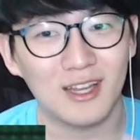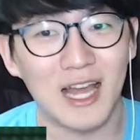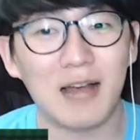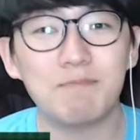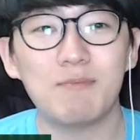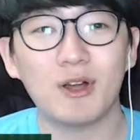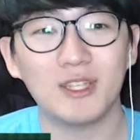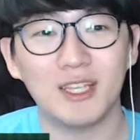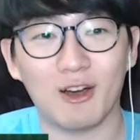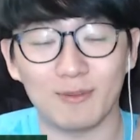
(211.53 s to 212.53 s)
한
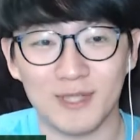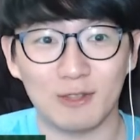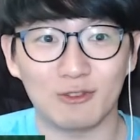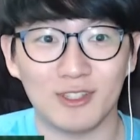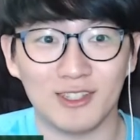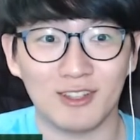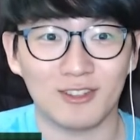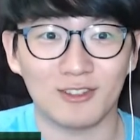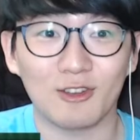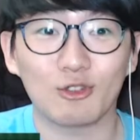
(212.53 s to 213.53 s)
번이 업셋 우승이 있어서
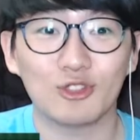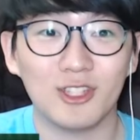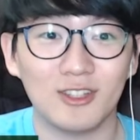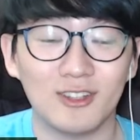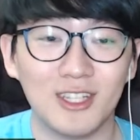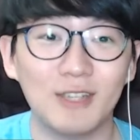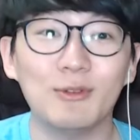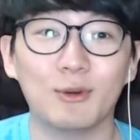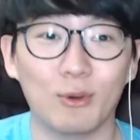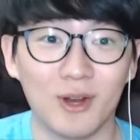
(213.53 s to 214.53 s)
정규 시즌
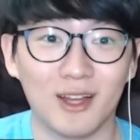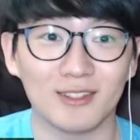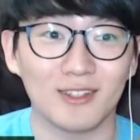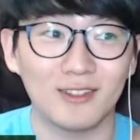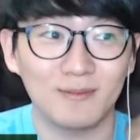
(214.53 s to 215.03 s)
2위로 올라와서